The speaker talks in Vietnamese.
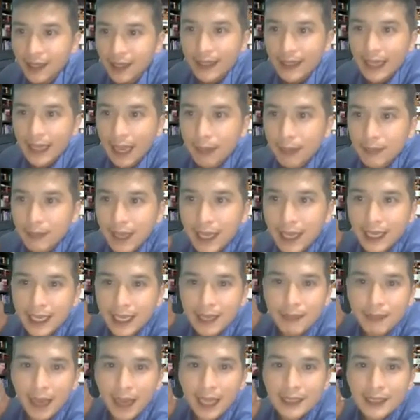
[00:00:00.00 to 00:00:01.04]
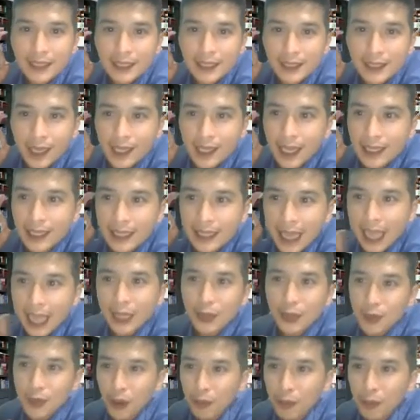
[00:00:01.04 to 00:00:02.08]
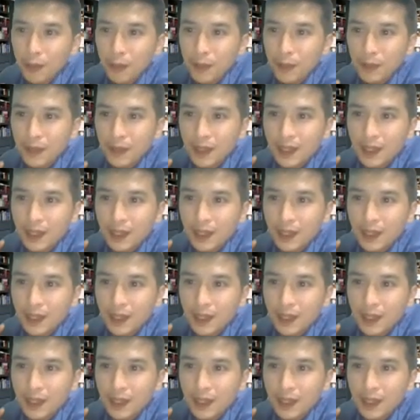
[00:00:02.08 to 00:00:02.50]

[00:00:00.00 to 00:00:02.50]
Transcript: Vậy ngày hôm nay khi mà anh chị trở thành nhà tiêu dùng,